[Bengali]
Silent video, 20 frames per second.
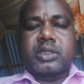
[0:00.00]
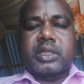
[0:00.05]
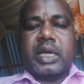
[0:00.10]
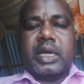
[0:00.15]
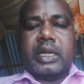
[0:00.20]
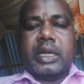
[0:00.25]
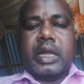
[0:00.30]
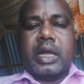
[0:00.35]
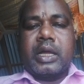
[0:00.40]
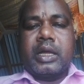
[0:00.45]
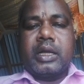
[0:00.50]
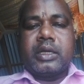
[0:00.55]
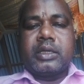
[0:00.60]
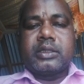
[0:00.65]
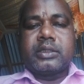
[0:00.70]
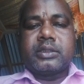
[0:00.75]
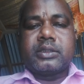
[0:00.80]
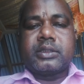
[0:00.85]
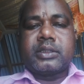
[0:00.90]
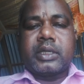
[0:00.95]
তারা
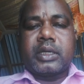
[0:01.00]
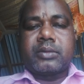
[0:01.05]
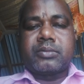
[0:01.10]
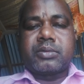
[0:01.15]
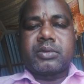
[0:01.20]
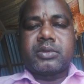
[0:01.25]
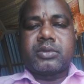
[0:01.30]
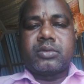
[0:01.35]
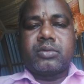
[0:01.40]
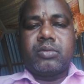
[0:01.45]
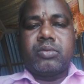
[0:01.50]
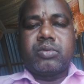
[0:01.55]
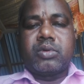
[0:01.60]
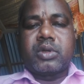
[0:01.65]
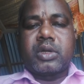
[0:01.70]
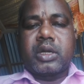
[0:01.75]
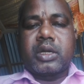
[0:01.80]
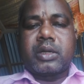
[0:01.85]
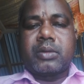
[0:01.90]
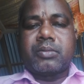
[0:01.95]
থার্ড পার্সন
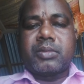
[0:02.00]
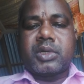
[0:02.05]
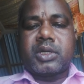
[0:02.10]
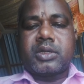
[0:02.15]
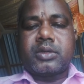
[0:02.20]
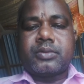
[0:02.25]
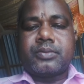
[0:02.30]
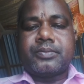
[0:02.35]
প্লোরাল নাম্বার